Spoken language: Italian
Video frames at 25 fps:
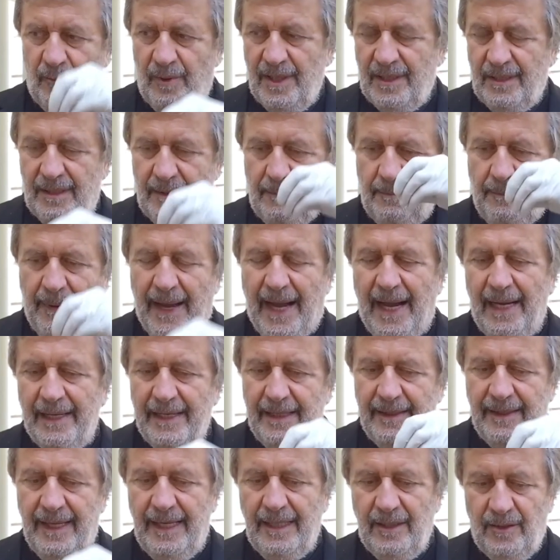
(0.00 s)
questi
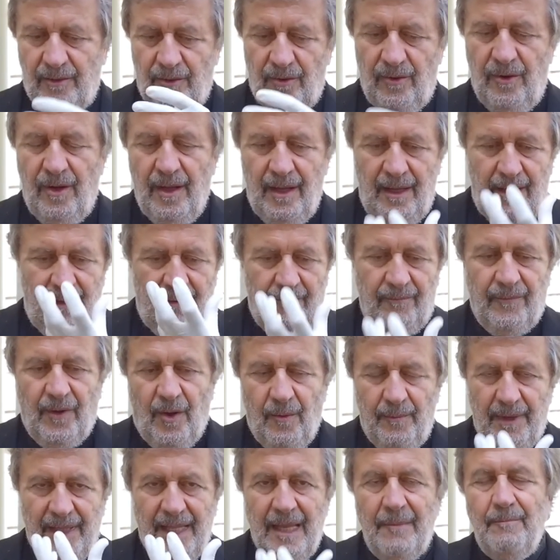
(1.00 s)
pali dentro
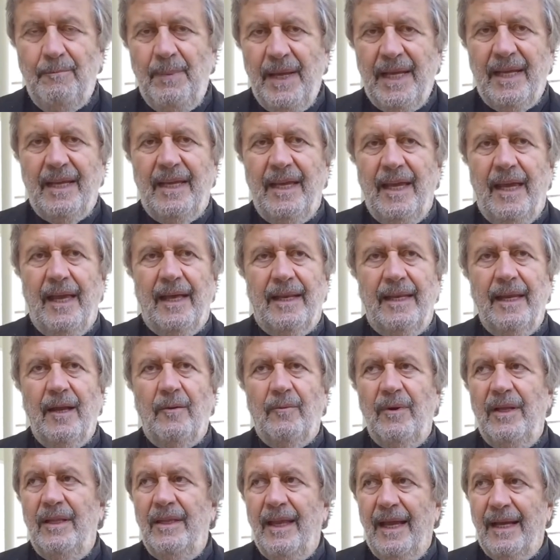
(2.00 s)
come dei bicchieri e
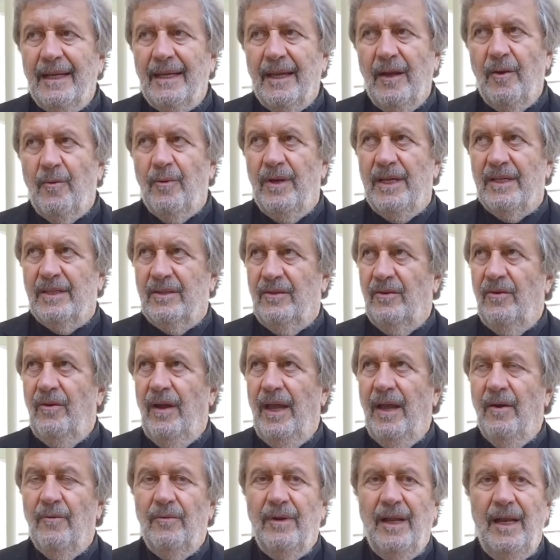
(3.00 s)
quindi anche questo
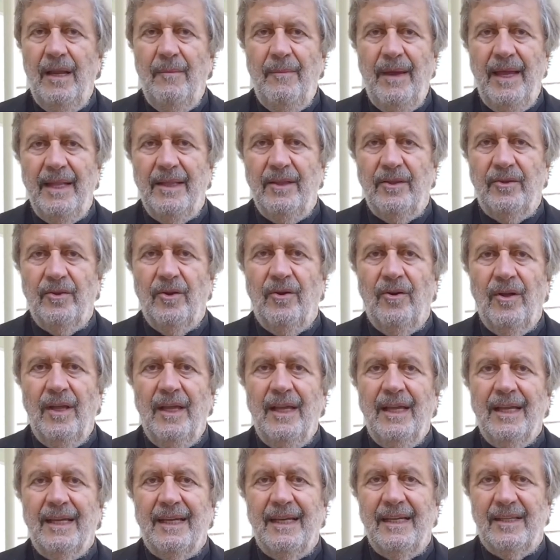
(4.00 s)
è un elemento
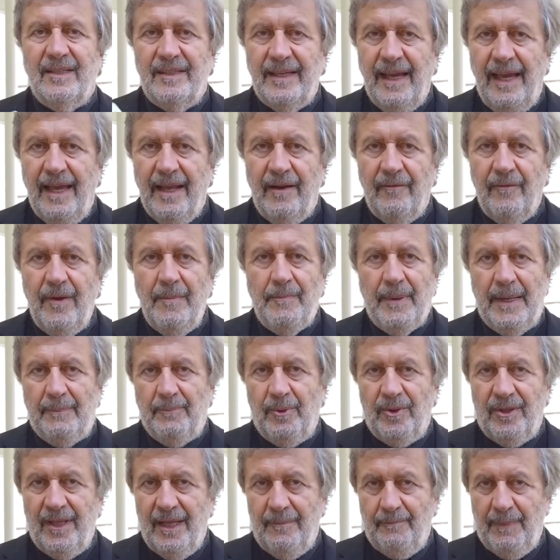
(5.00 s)
che serve per
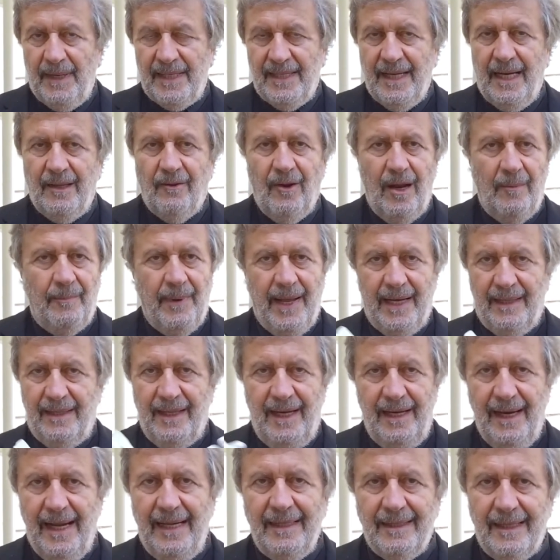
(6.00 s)
poter passare da una parte
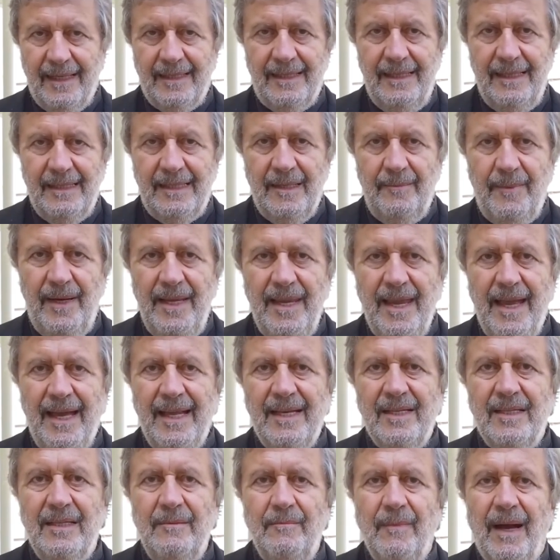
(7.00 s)
all'altra senza
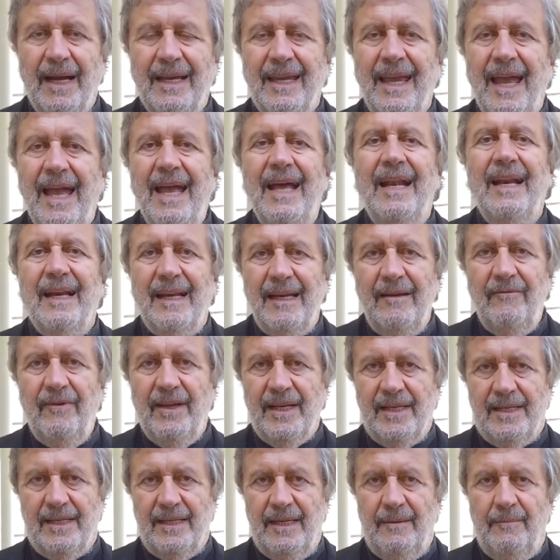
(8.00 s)
bagnarsi ma che è
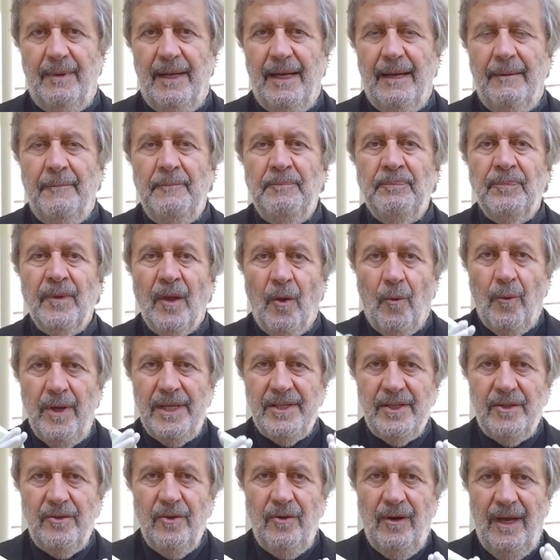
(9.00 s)
reversibile.
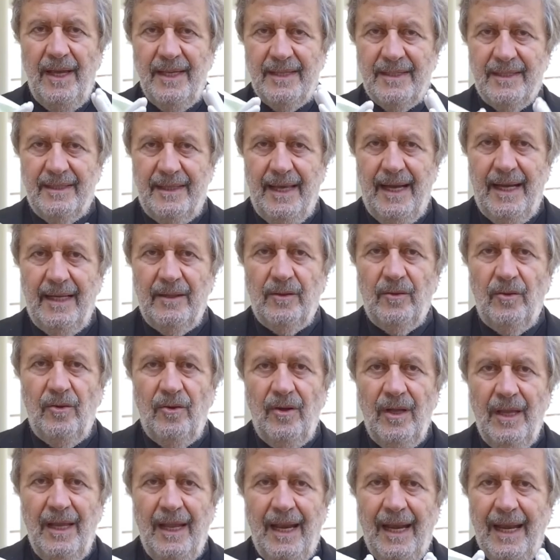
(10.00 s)
Questo è
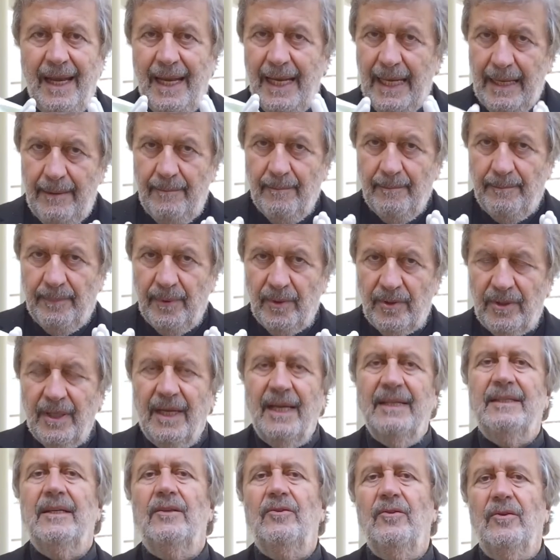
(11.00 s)
stato l'input
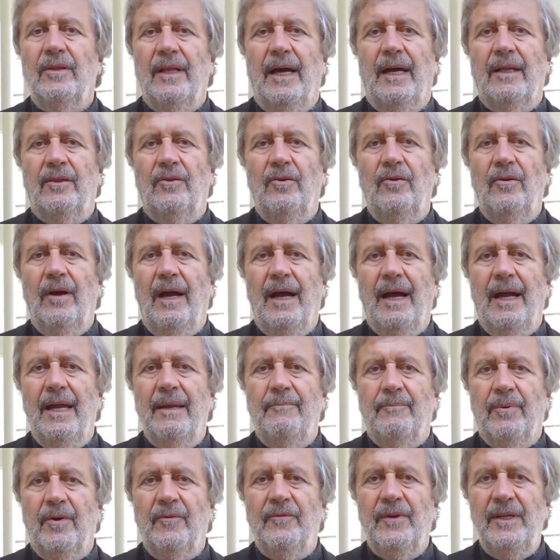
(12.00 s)
che è stato dato ai
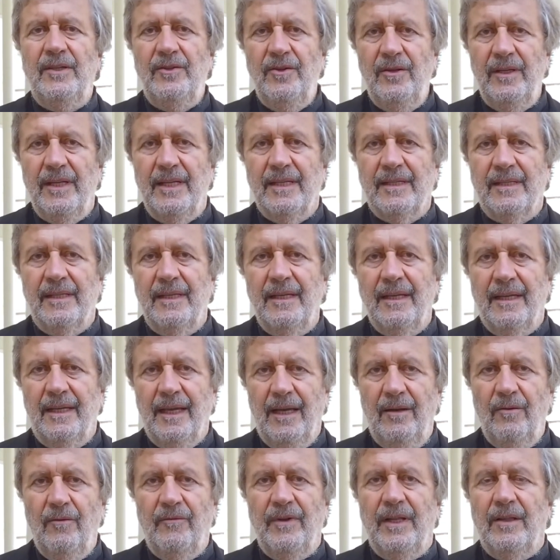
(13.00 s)
professionisti che
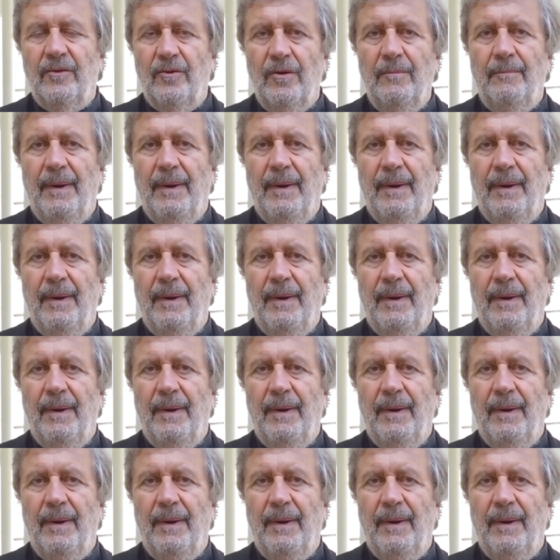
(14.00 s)
hanno vinto il